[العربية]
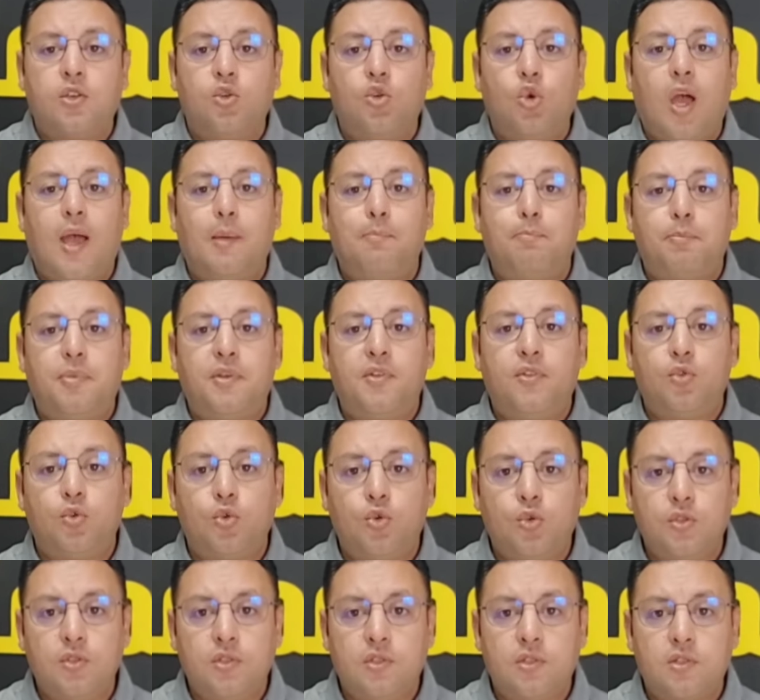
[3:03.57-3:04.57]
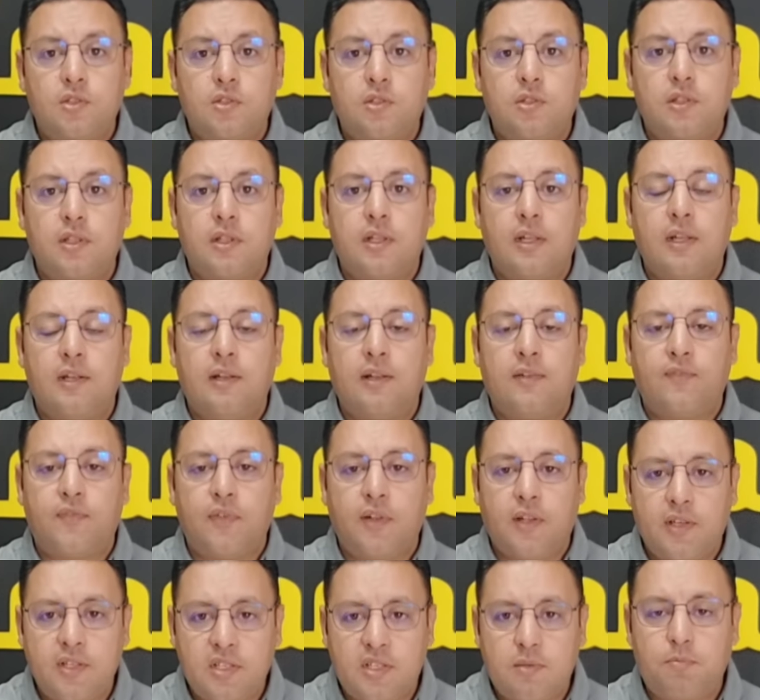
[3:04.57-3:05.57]
يحبذون
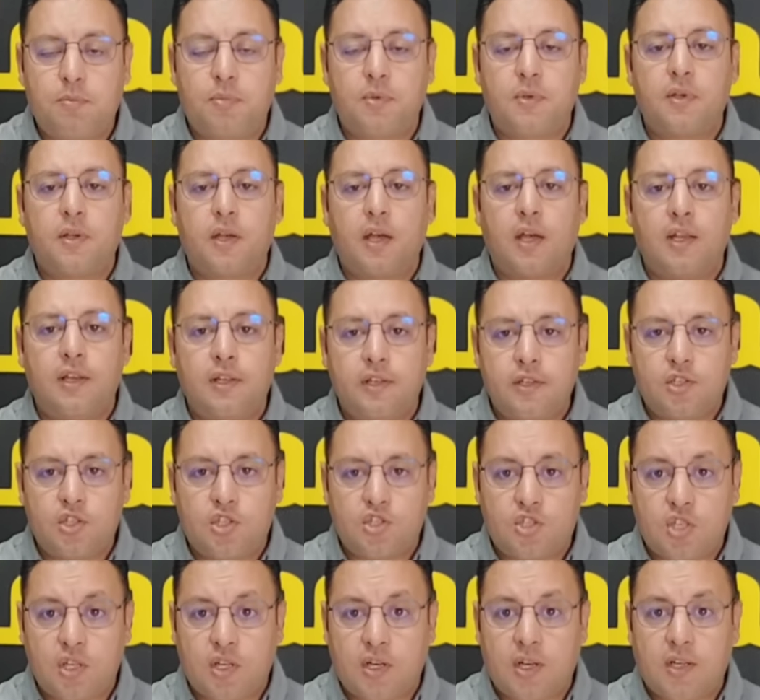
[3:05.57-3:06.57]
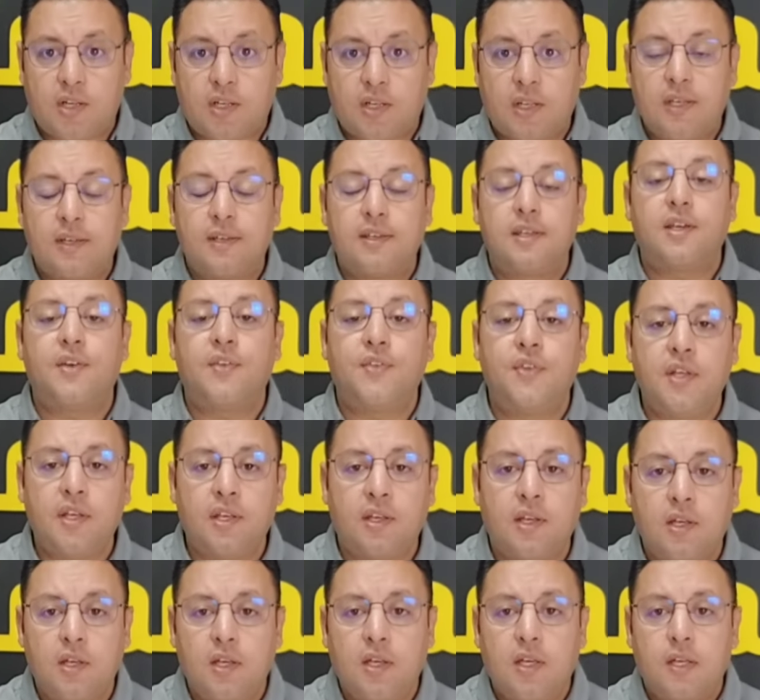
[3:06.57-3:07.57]
الحزب الاشتراكي
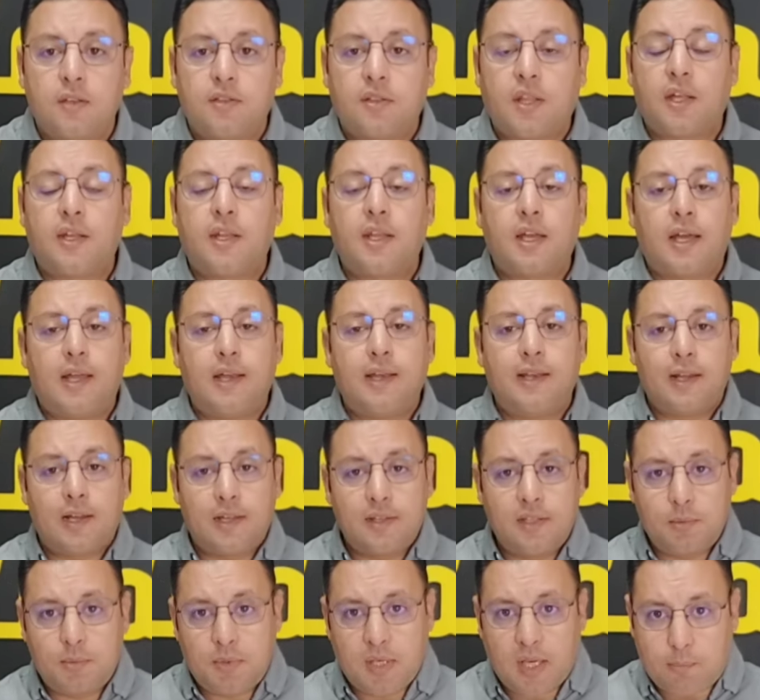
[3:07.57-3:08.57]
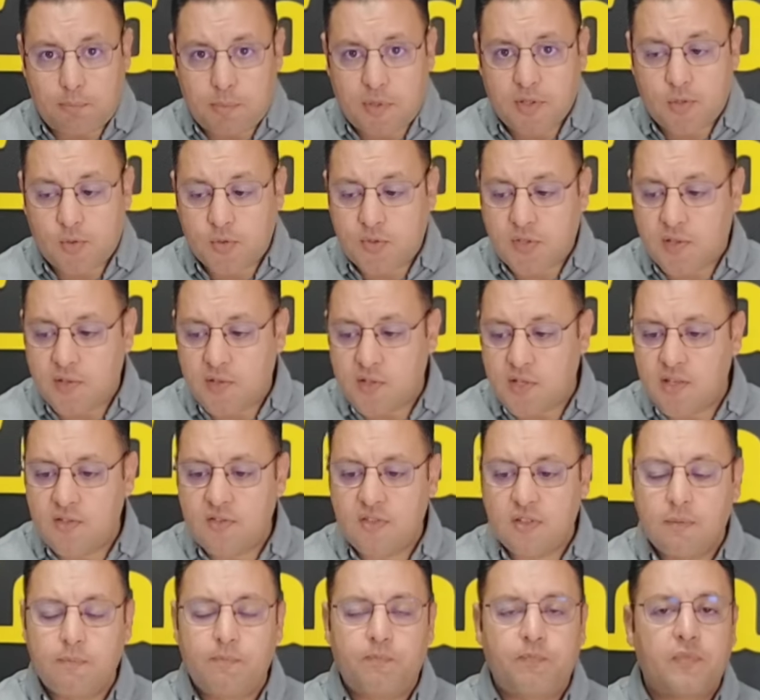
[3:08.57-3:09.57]
يعني الطريقه اللي غادي بها بيدرو
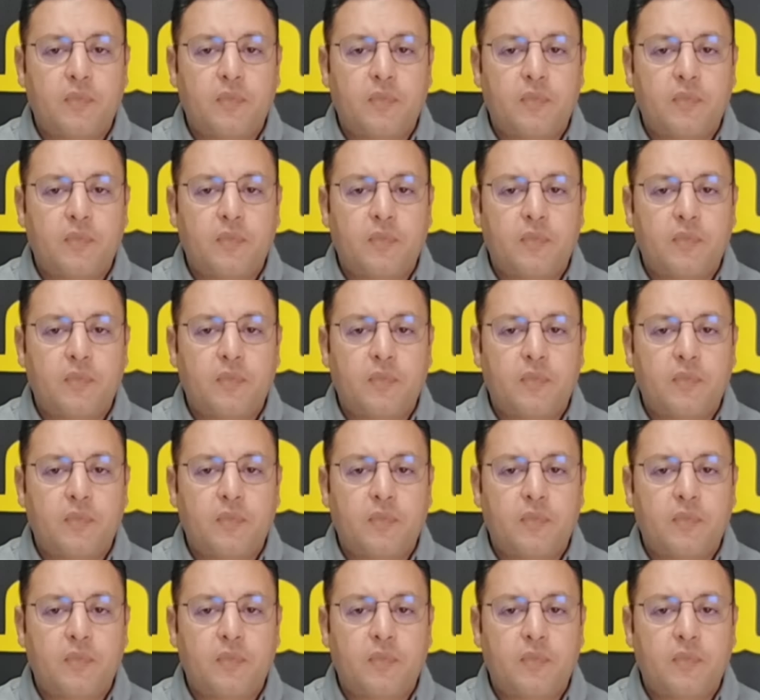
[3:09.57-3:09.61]
سانشيز